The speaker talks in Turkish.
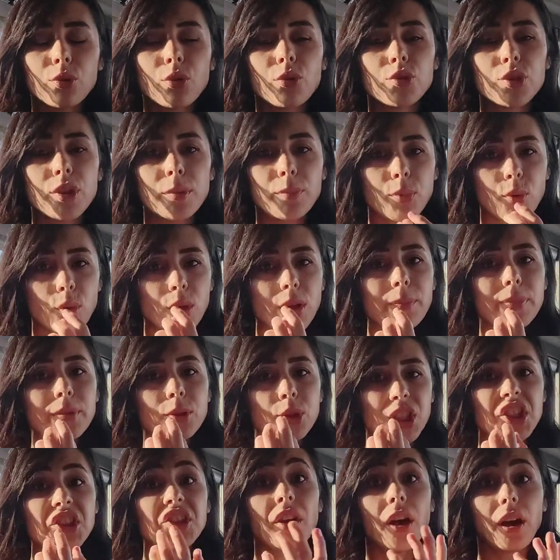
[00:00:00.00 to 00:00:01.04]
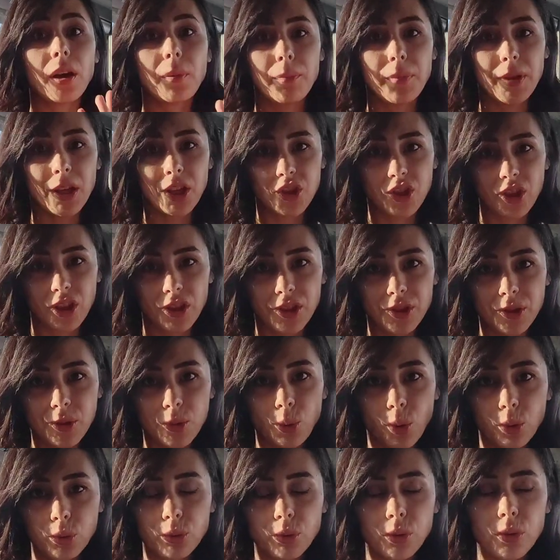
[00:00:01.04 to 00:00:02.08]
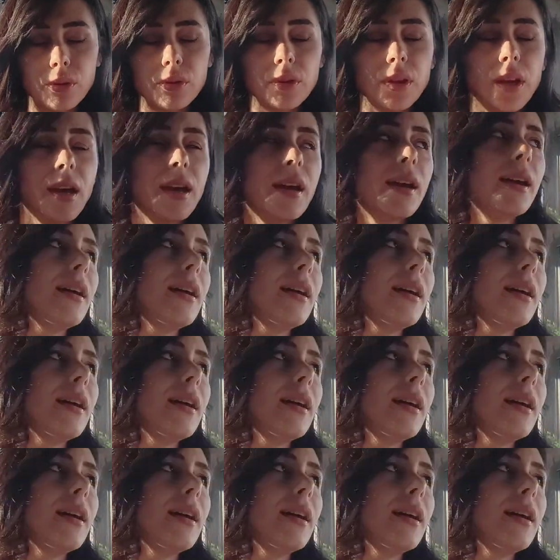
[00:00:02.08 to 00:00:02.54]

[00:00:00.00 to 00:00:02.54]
önce böyle bir dişi takmaya çalıştı doktor.